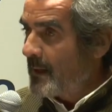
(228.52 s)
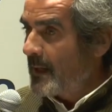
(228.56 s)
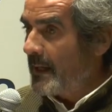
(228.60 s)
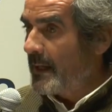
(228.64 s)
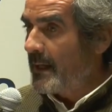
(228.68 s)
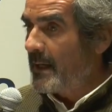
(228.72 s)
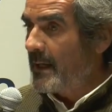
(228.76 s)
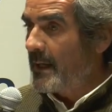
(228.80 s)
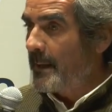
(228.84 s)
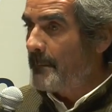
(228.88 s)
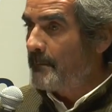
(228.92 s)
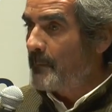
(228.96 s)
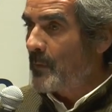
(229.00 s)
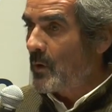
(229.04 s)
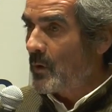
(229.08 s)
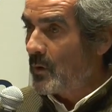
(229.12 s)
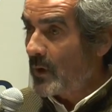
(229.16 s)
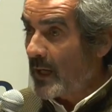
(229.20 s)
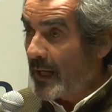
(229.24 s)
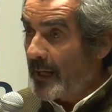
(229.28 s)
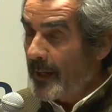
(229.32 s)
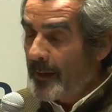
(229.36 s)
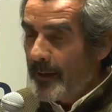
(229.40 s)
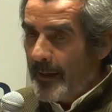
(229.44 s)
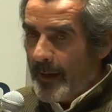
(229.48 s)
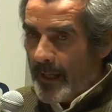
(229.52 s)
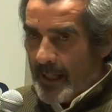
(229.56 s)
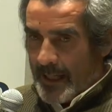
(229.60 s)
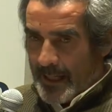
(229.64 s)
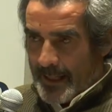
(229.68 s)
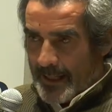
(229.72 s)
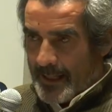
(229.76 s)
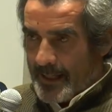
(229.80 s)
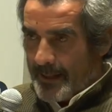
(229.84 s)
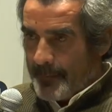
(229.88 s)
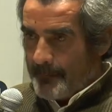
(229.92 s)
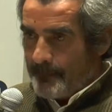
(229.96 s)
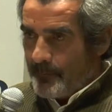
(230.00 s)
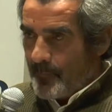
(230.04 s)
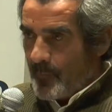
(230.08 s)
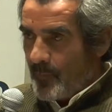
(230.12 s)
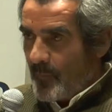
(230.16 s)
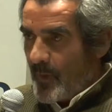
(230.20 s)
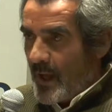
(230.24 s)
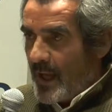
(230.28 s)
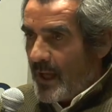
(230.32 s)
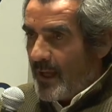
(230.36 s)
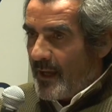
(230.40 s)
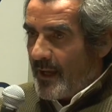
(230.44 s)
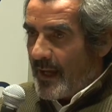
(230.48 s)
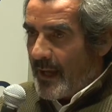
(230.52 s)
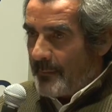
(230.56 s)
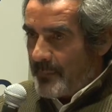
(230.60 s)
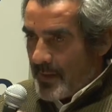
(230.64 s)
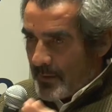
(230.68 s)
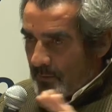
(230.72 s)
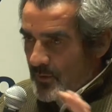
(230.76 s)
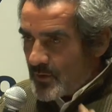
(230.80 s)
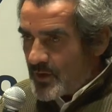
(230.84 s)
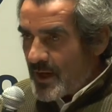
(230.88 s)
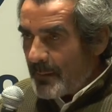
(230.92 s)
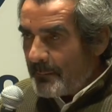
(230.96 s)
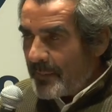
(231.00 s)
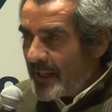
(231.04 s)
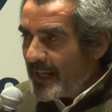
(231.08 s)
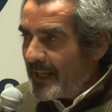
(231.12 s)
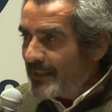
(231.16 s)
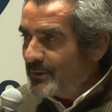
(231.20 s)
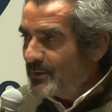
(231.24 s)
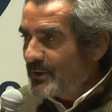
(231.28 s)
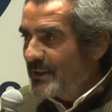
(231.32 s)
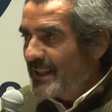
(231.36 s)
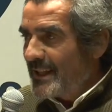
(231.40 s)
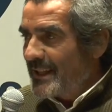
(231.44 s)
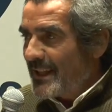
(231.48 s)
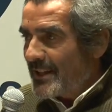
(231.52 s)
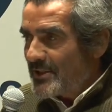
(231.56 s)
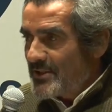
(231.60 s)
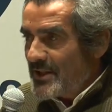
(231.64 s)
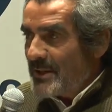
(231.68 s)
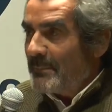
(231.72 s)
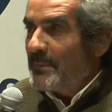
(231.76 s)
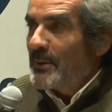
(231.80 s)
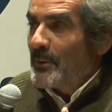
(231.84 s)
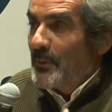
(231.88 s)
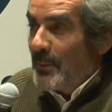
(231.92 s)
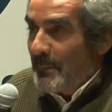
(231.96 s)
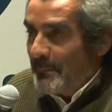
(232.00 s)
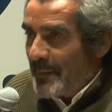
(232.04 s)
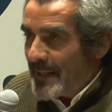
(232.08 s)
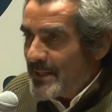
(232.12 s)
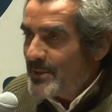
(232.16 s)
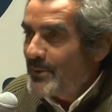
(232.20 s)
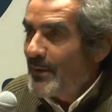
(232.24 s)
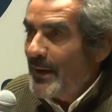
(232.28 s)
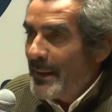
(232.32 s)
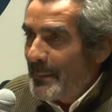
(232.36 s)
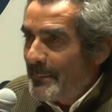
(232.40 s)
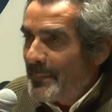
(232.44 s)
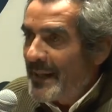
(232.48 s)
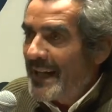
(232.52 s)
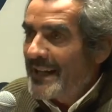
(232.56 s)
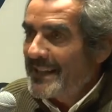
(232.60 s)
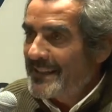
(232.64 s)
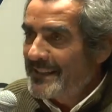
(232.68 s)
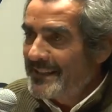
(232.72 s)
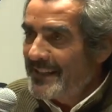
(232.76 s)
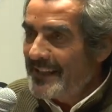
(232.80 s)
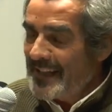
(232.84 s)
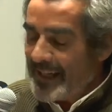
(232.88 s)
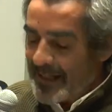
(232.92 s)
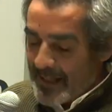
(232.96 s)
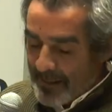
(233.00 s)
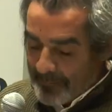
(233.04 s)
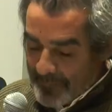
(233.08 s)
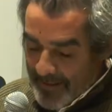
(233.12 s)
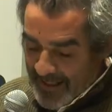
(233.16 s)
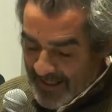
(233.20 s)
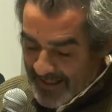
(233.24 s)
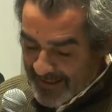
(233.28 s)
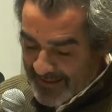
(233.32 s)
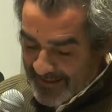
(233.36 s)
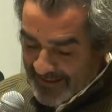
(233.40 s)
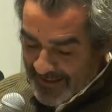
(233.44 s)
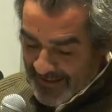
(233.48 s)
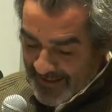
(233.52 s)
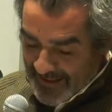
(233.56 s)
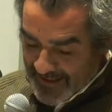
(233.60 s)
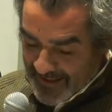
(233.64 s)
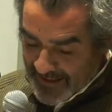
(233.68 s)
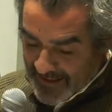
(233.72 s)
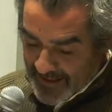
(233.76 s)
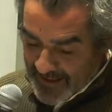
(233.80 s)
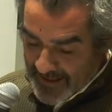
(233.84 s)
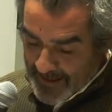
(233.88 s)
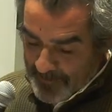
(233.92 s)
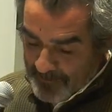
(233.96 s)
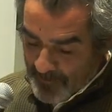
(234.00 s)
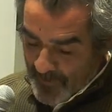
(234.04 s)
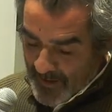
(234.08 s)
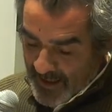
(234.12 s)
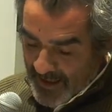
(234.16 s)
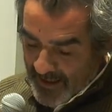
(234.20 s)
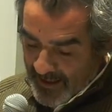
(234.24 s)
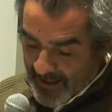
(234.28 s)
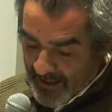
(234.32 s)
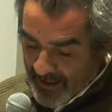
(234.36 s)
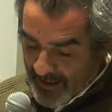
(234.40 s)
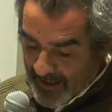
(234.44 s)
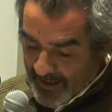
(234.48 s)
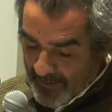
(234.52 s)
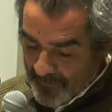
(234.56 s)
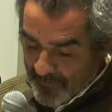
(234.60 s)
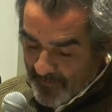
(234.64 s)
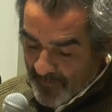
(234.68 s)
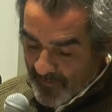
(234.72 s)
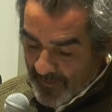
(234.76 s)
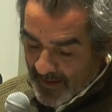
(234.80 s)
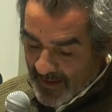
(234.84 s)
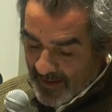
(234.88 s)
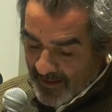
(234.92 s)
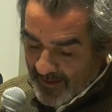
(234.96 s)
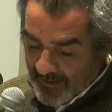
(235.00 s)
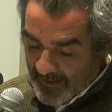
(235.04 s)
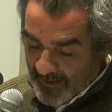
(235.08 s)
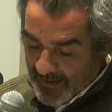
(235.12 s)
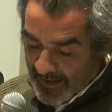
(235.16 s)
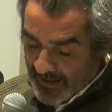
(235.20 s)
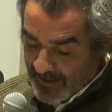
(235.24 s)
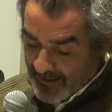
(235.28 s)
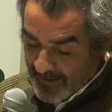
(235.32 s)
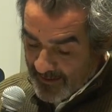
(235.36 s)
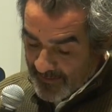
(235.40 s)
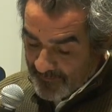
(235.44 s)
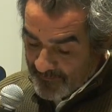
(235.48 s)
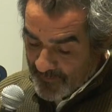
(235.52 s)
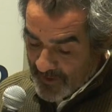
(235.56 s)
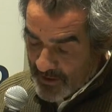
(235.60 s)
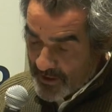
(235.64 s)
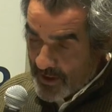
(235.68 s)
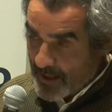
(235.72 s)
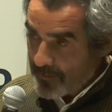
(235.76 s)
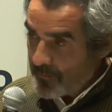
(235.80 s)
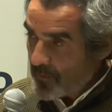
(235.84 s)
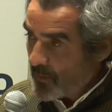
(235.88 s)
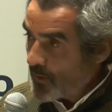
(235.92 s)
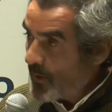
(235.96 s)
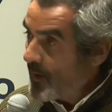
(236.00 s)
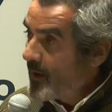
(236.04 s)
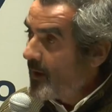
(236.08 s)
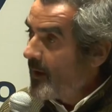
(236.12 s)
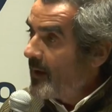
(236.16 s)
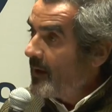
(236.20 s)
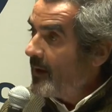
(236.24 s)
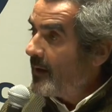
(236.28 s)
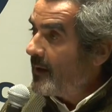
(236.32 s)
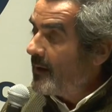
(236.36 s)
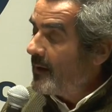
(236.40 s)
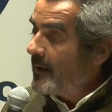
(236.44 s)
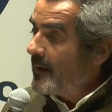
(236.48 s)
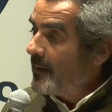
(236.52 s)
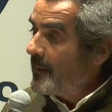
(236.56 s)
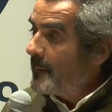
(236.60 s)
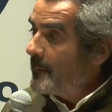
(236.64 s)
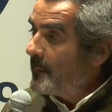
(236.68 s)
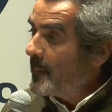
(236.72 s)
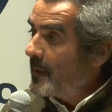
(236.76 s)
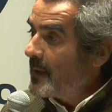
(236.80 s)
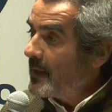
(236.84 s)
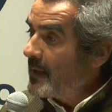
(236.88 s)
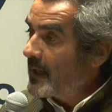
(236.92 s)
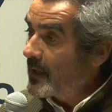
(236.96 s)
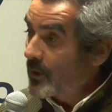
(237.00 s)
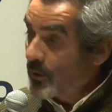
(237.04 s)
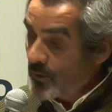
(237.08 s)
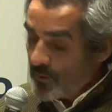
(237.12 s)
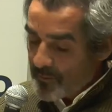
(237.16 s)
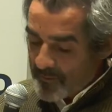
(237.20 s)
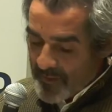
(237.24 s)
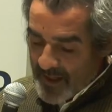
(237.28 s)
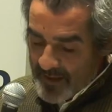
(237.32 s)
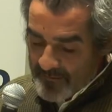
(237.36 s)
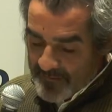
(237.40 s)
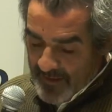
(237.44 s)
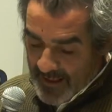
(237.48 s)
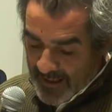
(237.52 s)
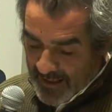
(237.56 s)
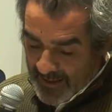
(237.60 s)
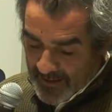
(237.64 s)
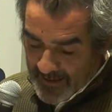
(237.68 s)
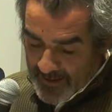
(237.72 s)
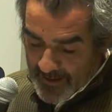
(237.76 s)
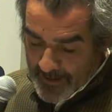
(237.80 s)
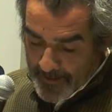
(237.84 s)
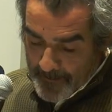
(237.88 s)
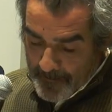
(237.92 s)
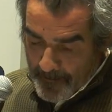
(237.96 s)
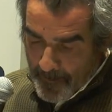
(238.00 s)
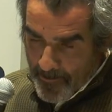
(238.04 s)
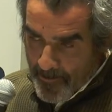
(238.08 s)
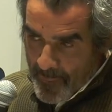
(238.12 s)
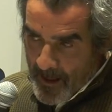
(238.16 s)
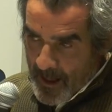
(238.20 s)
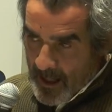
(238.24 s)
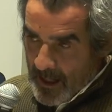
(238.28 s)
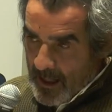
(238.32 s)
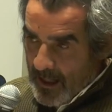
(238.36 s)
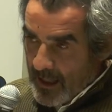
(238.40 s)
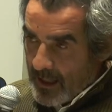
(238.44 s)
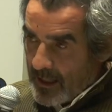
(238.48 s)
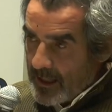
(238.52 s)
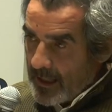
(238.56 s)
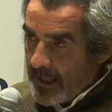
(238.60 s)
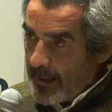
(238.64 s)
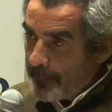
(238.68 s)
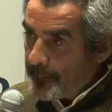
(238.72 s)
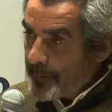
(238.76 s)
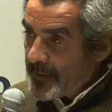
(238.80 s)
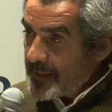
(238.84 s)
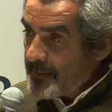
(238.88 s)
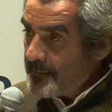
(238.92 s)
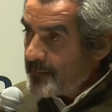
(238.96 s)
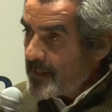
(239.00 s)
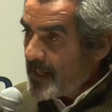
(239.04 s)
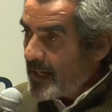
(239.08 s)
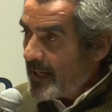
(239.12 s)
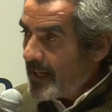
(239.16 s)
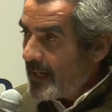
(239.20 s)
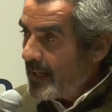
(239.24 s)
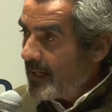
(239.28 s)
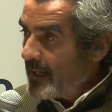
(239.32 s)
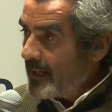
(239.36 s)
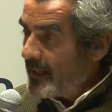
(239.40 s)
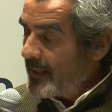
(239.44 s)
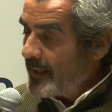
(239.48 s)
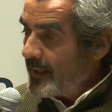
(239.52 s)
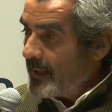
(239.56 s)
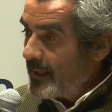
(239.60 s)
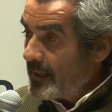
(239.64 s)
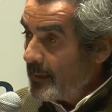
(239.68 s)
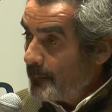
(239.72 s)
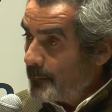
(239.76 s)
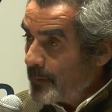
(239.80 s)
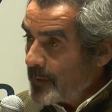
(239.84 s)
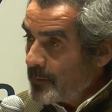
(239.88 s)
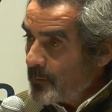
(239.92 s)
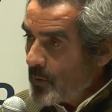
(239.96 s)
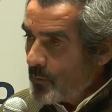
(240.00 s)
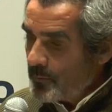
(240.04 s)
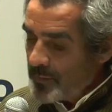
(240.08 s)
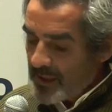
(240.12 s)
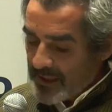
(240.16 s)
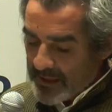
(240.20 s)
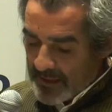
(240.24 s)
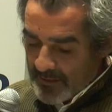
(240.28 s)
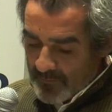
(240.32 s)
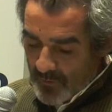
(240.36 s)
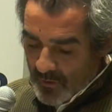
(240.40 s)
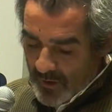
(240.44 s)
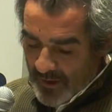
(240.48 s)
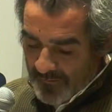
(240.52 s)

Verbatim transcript: ehm, ora, um, abbiamo già parlato di energia, per cui passo alla parte, alla parte um, eh, diciamo, economia verde. Eh, prima, eh, il primo obiettivo